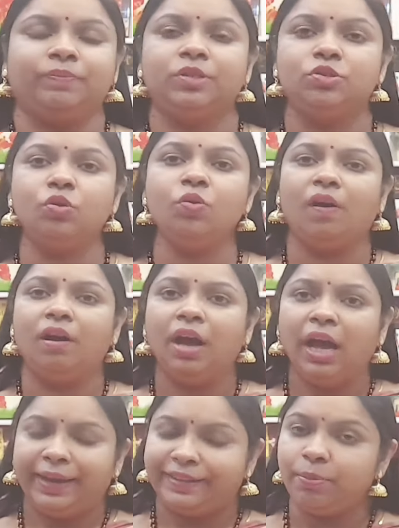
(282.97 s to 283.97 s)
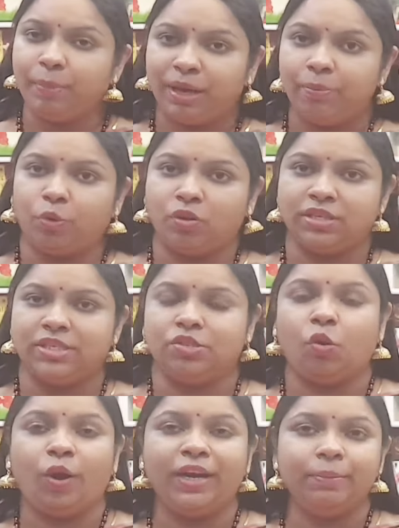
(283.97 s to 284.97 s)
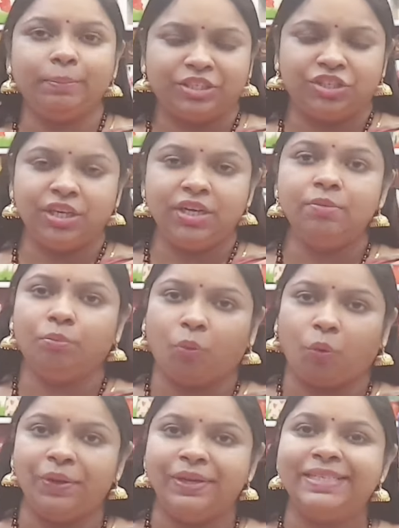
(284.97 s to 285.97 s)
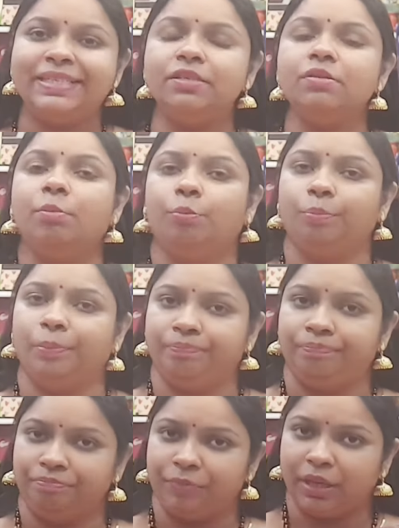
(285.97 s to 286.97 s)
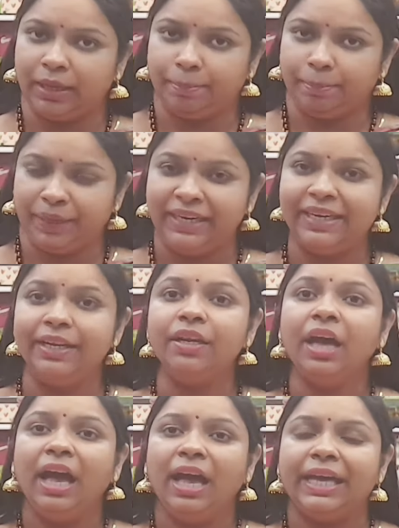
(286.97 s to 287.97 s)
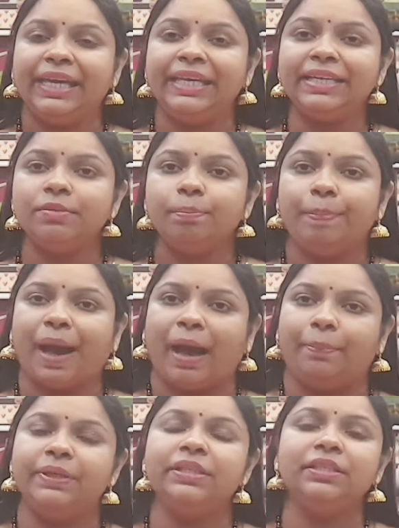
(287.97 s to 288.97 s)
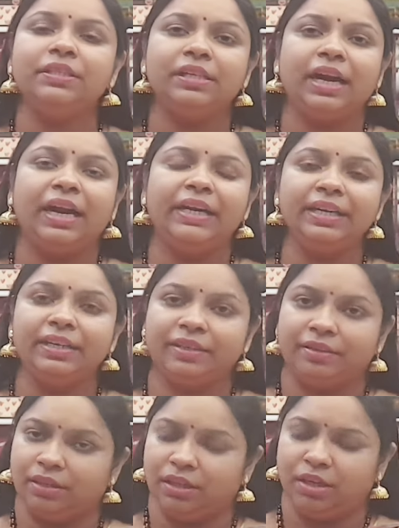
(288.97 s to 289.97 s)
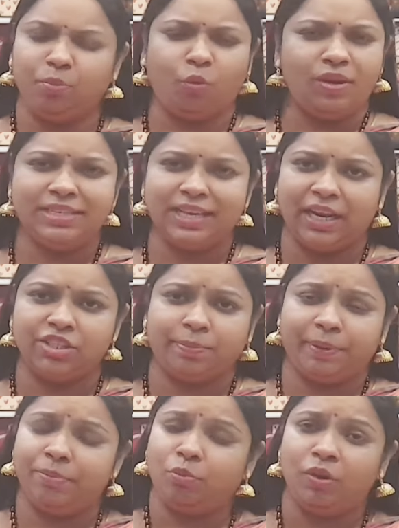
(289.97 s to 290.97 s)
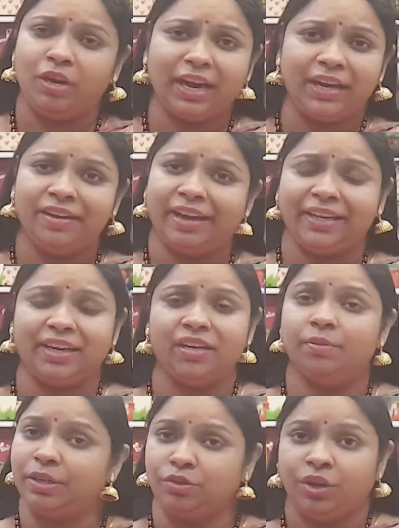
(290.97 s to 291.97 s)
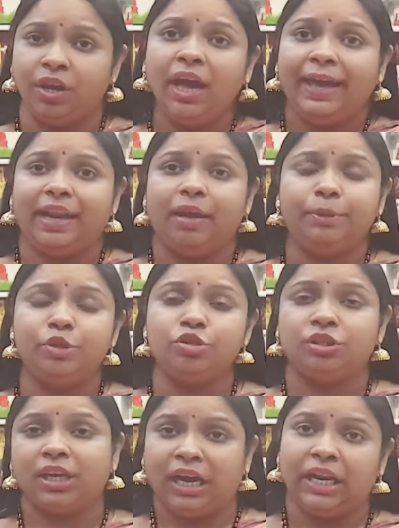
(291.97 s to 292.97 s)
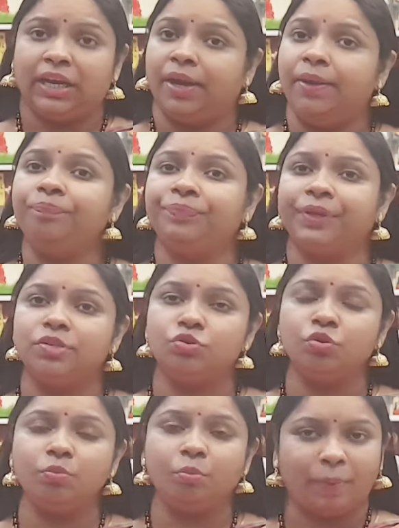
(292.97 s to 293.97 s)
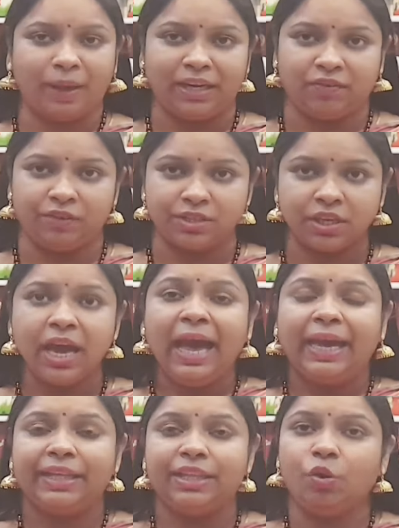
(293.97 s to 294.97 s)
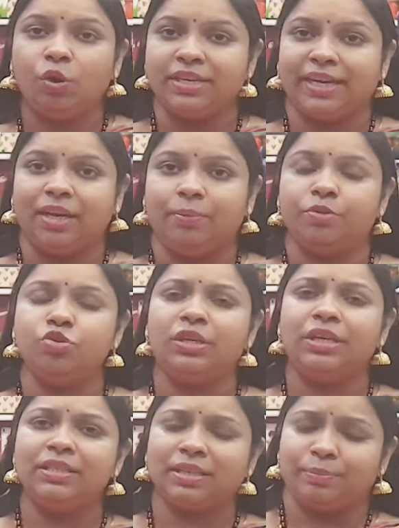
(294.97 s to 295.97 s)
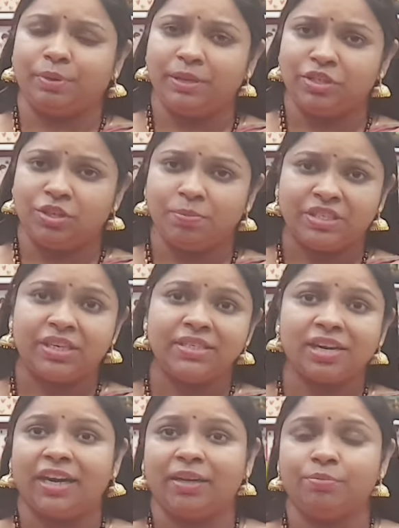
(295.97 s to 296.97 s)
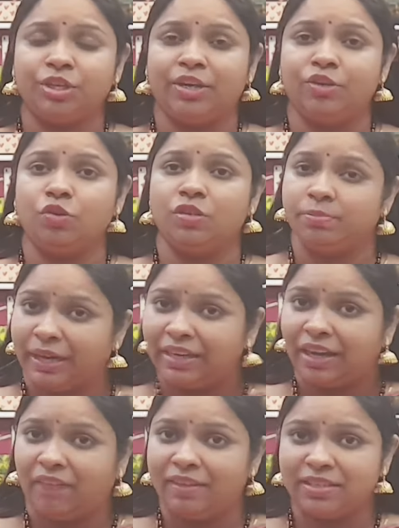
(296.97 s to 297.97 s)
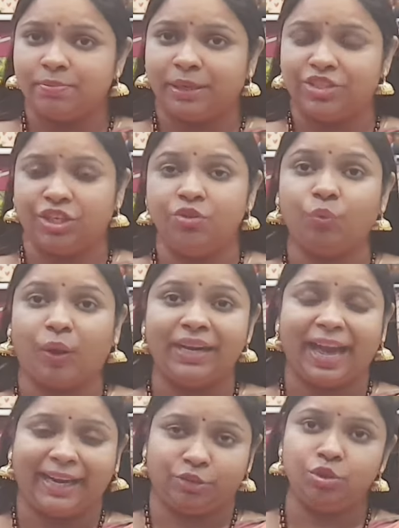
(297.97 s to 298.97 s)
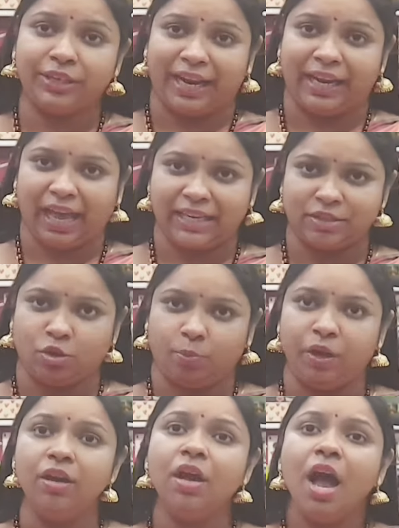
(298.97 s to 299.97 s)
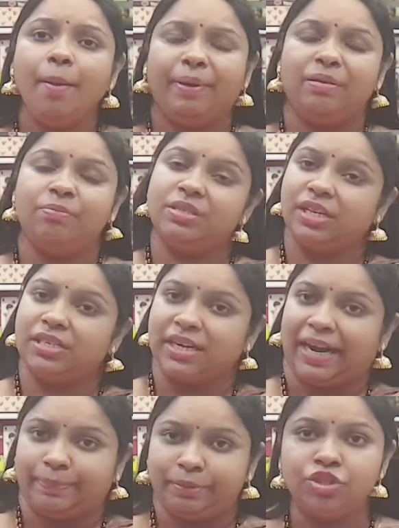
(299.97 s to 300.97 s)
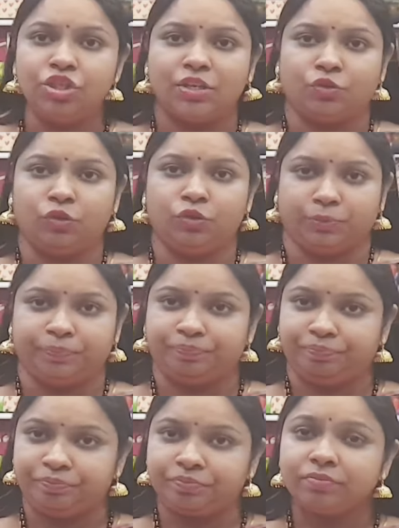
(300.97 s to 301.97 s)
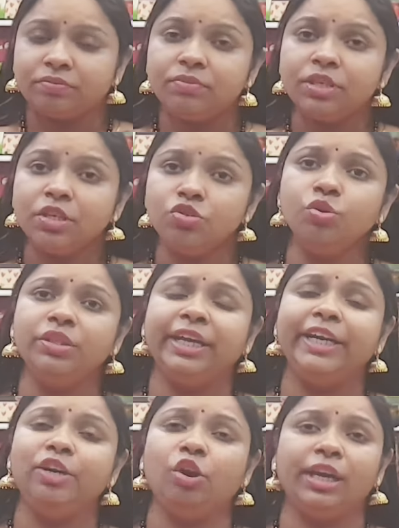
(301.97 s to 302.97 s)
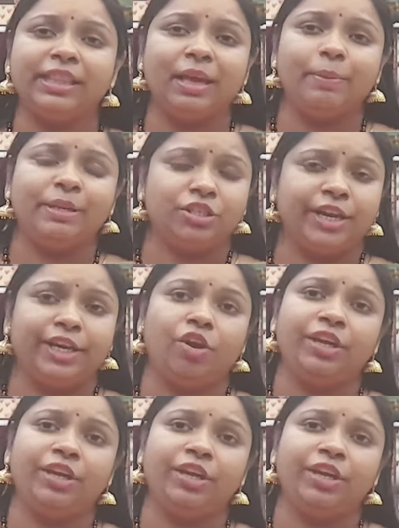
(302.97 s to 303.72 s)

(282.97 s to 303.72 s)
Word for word: సో ఇది మన ప్రాసెస్ ఒకటి మెషిన్ మోల్డ్స్ ప్రింటర్ ఇంక్ పేపర్ అండ్ మోల్డ్స్ ఎలాగ చెప్పే మోల్డ్ కానీ డై కానీ మీరు ఎలా పిలిస్తే అలాగా సో మొబైల్ కవర్స్ ఇది ఒక సెటప్ సో ఇలా సబ్లిమేషన్ బిజినెస్ స్టార్టప్ చేయడం కోసం మనకు కావాల్సిన బడ్జెట్ వన్ ల్యాక్ టు టెన్ ల్యాక్స్ లోపల మనం బిజినెస్ స్టార్టప్ని చేసుకోవచ్చు సో దీంట్లో ఇదే మెషినరీలో ఇంకా